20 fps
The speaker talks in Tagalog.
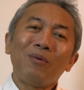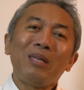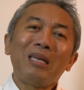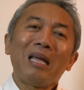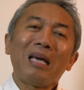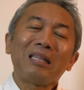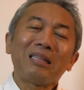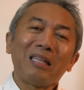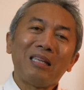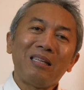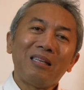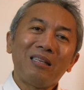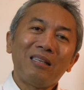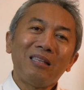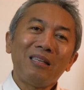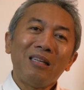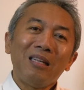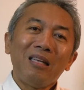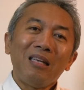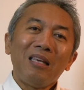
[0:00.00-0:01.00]
ang gagawin
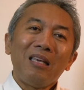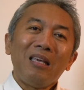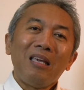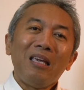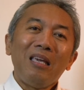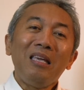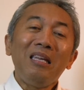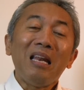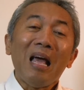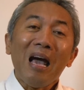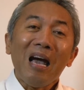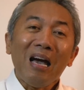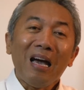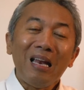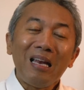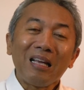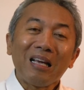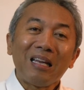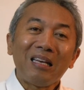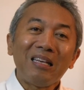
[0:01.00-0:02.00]
natin,
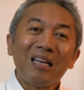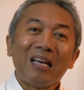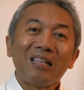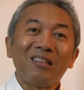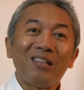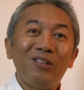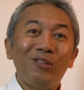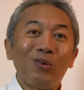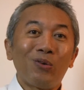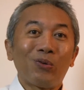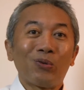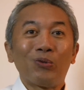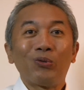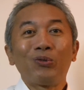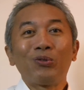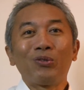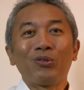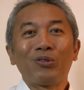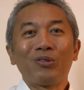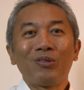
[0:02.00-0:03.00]
hinahalikan natin
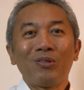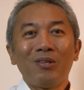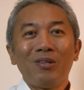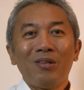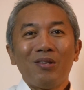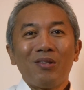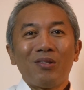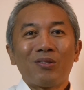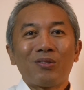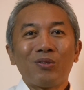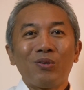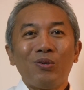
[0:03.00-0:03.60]
yung krus.